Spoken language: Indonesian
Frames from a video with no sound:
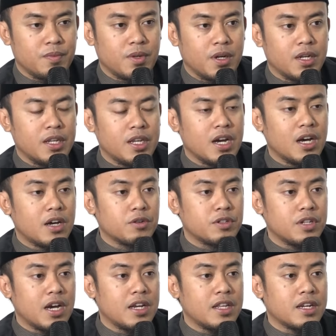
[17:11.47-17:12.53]
Nah ini yang harus
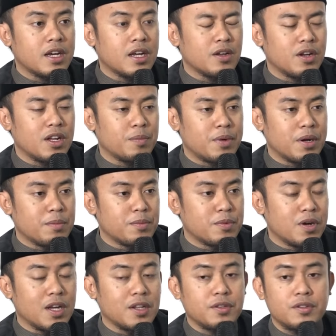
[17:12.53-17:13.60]
dihadirkan oleh
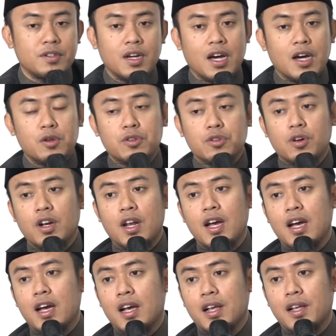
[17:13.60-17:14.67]
perempuan juga harus
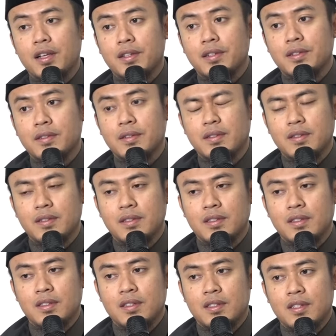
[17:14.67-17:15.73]
qanaah.
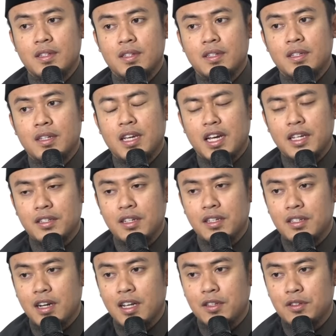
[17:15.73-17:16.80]
Dikasih
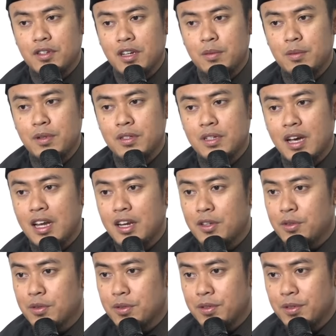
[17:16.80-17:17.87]
seratus ribu
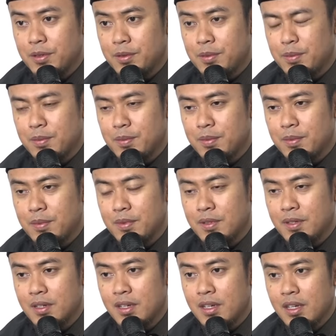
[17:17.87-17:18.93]
sehari cukup.
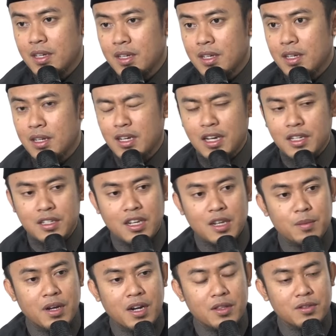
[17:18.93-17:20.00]

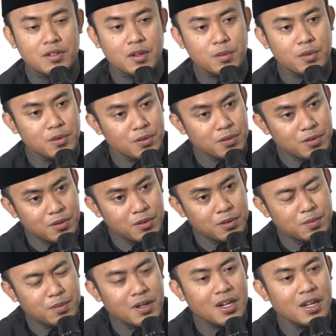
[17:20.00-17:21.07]
Dikasih ratus ribu
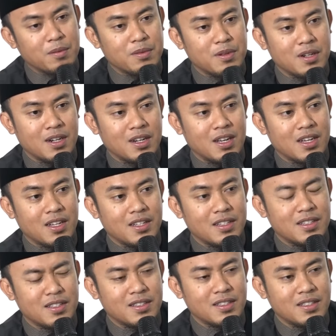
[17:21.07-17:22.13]
cukup. Alhamdulillah.
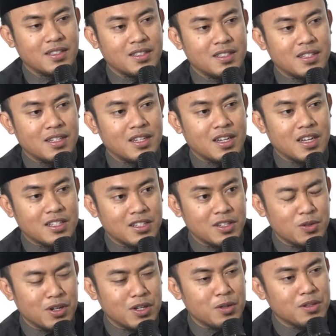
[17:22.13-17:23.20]
Dikasih
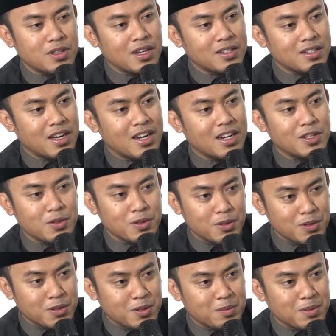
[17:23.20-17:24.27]
2 juta sehari
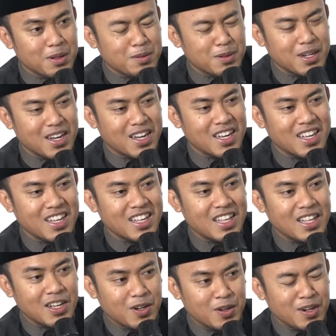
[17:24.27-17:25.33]
cukup ya Bu ya.
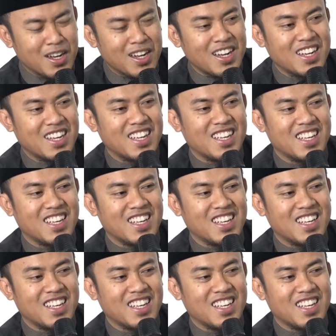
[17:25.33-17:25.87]
Pernah ah.